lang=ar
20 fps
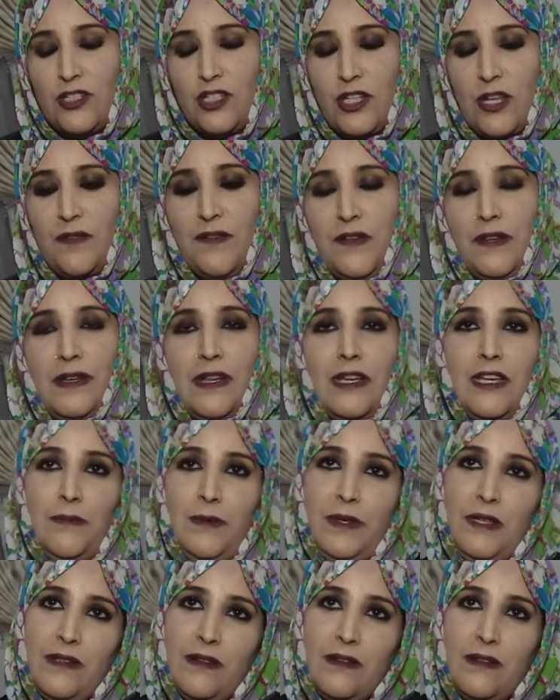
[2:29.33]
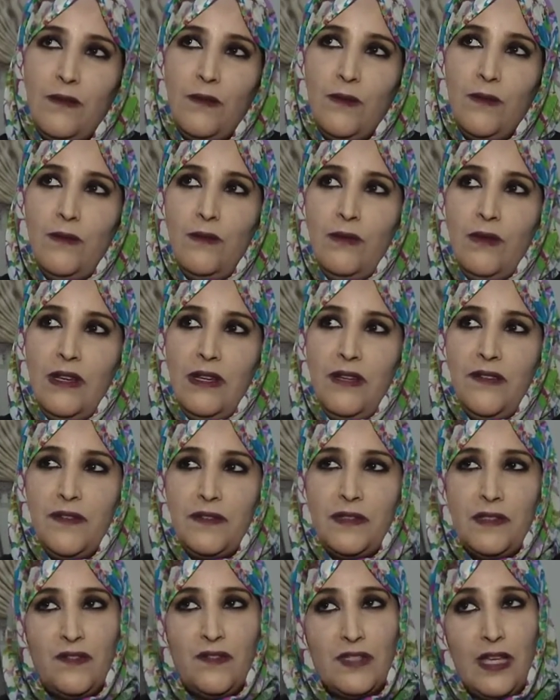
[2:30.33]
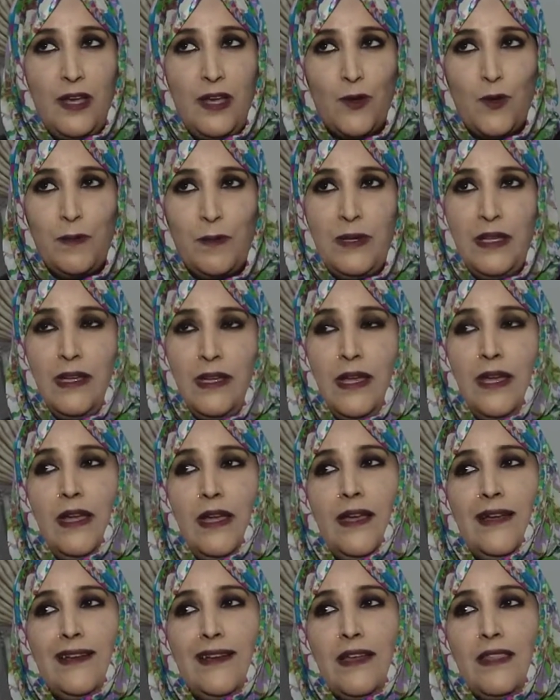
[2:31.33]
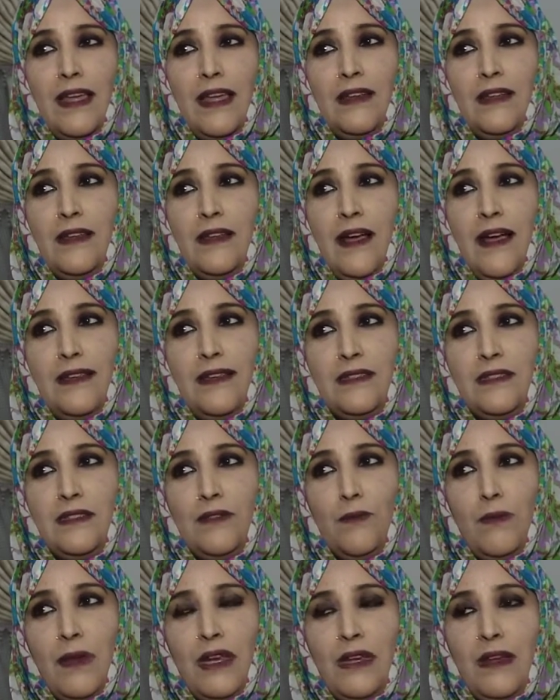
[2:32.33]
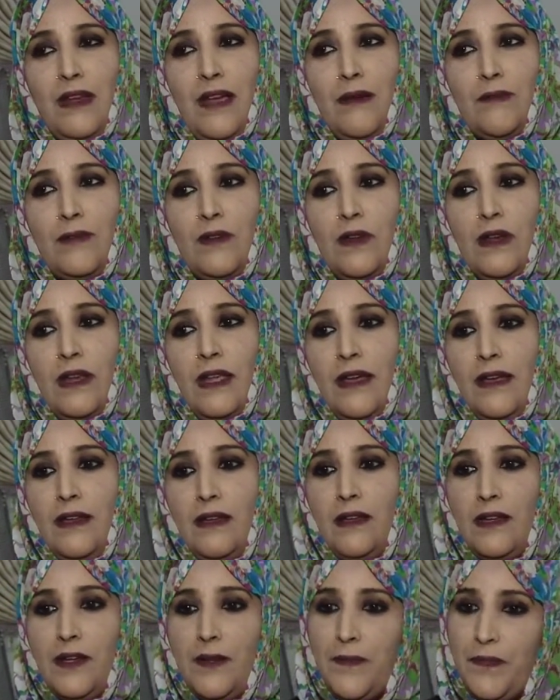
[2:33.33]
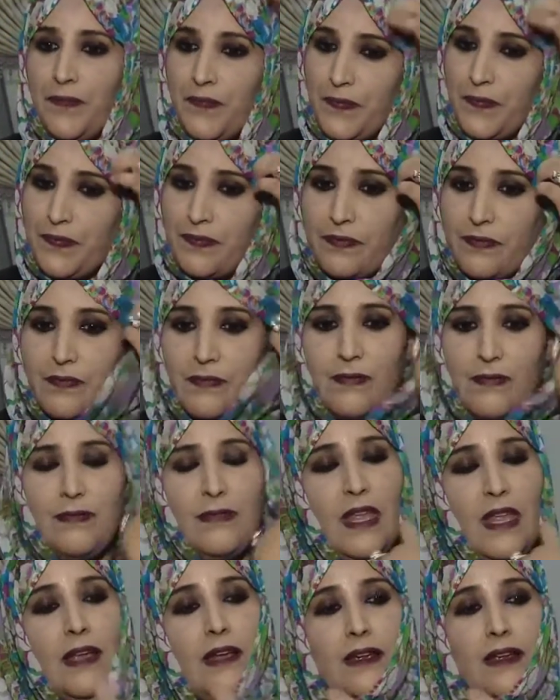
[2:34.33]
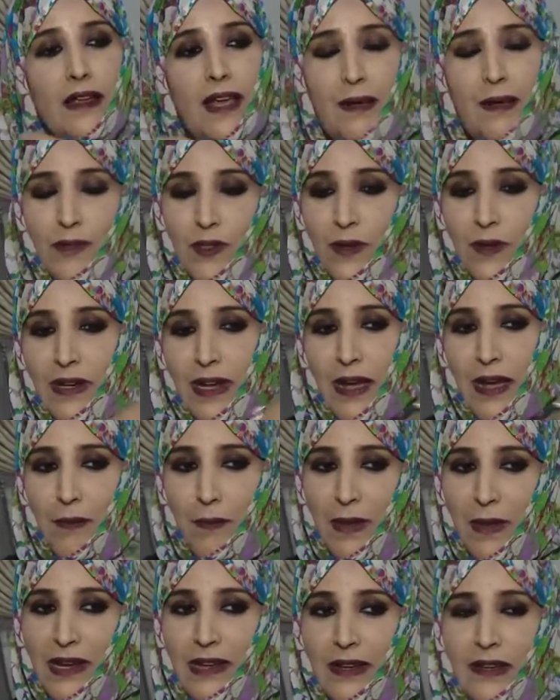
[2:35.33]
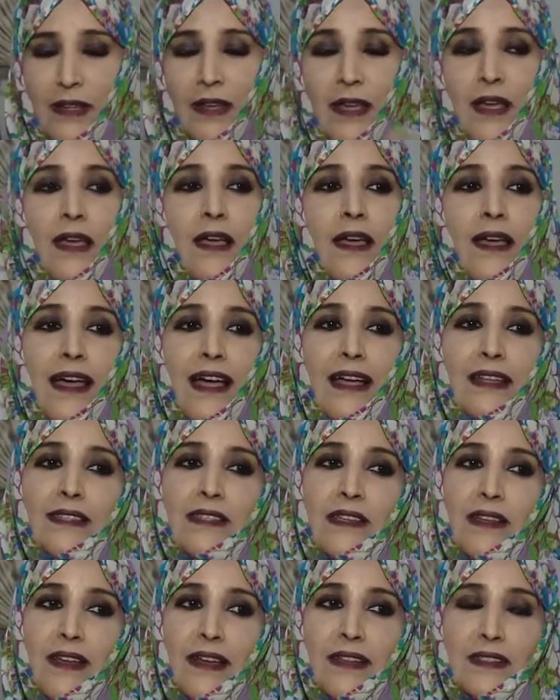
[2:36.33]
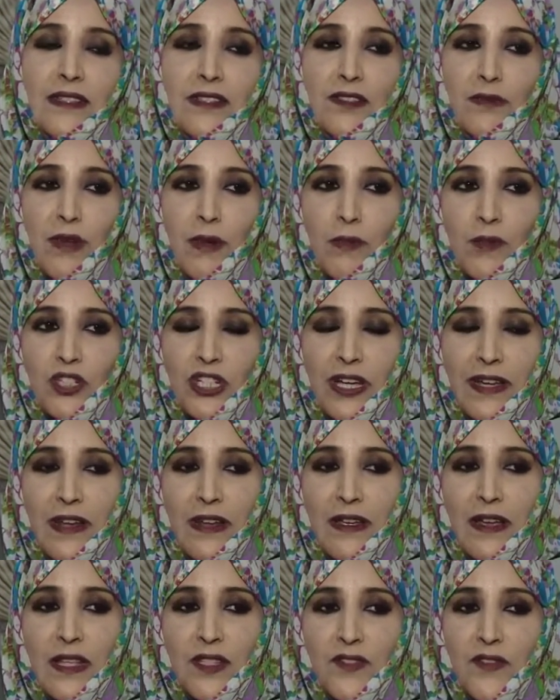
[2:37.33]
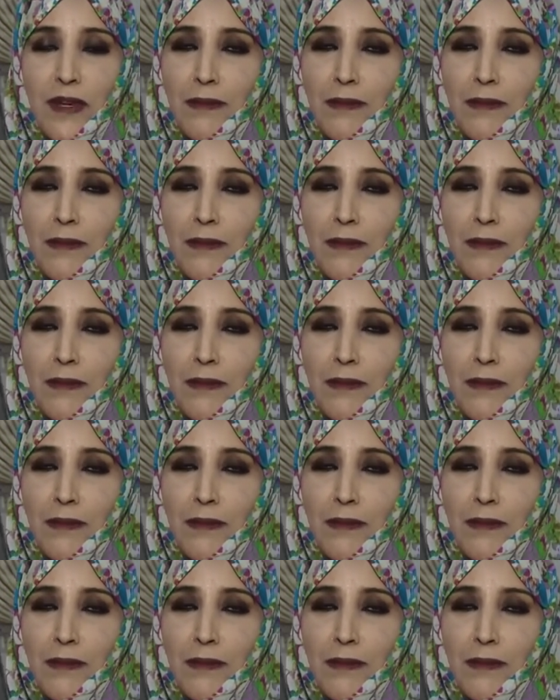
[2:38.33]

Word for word: شرف لنا كبير واللي نفتخر به كذلك عندي مولي الحمد لله الحمد لله هم اللي عندي العديد من المشاركات في